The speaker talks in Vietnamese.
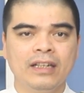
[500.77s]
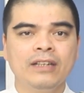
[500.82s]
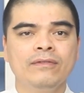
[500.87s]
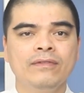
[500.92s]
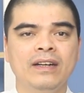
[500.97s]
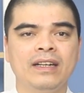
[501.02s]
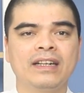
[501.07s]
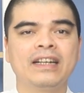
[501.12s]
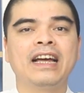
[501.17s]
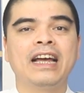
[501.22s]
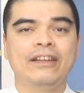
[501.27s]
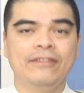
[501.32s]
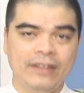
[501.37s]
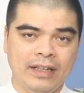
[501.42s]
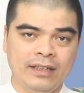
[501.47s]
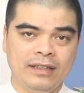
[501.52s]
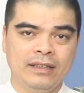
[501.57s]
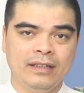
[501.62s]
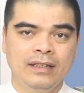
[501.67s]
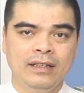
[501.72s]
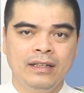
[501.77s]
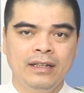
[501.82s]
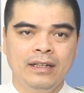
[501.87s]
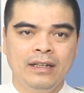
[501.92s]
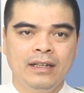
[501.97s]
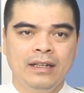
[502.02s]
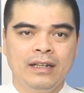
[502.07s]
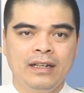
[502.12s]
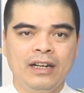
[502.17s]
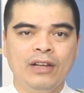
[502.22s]
Kích vận, khai vận,
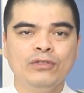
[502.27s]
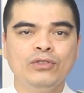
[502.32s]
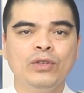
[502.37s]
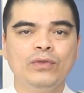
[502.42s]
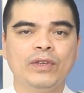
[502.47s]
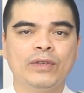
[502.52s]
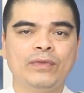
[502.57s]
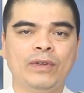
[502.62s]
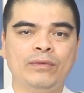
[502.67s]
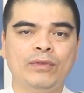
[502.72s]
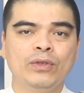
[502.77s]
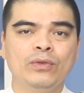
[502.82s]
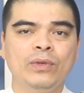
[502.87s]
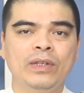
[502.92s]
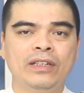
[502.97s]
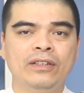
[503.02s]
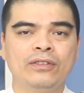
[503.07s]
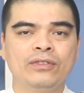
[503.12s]
lau trừ vật phẩm phong thủy,